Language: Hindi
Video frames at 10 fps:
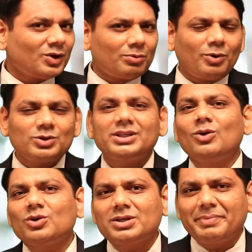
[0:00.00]
और बहुत से
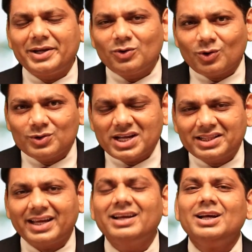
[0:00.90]
लोग जब इग्नोर हो
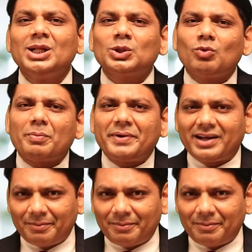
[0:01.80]
जाते हैं तो वो अपनी